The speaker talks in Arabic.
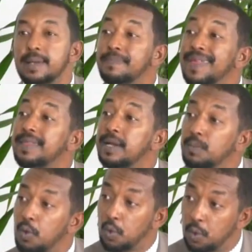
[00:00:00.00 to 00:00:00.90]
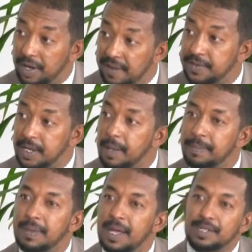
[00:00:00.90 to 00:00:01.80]
بذر البثور نفسها
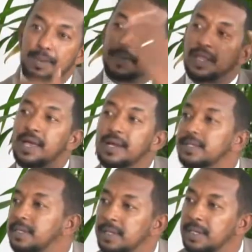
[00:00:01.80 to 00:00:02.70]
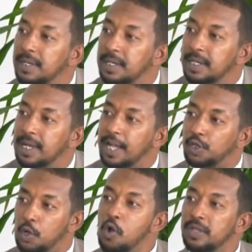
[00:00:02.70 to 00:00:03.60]
اصبح بالطائرات
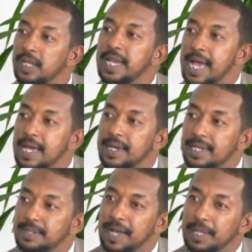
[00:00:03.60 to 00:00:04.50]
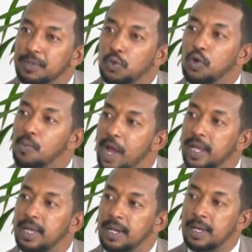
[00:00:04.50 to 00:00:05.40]
الدرون دي الان اصبحت بطرق
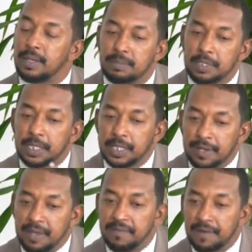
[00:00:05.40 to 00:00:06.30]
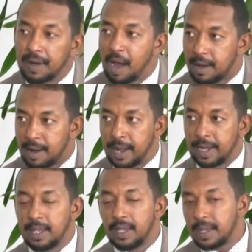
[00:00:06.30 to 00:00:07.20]
معينه بانفر
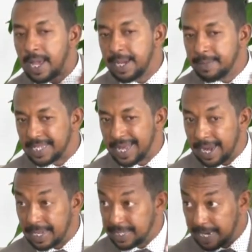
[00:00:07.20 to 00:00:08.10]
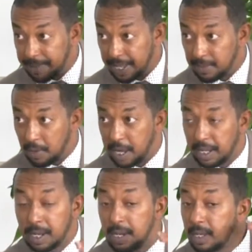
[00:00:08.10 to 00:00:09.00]
حراري على مسارات سرابات
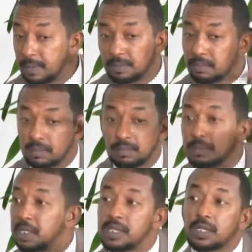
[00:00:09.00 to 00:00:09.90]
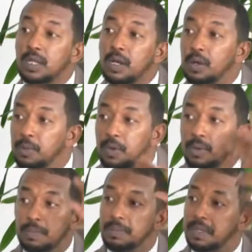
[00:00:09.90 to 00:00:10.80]
معينه بتسقط
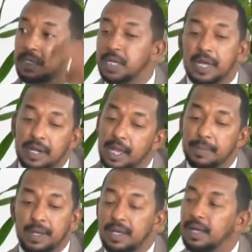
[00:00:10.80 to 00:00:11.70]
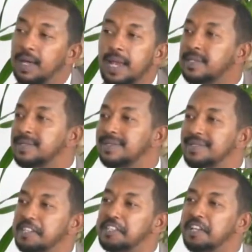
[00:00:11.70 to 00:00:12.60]
الحبوب باتجاه الريح خلاص
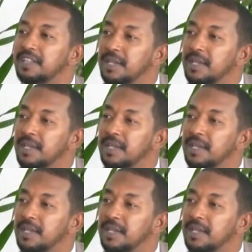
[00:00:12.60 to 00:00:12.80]
نزلت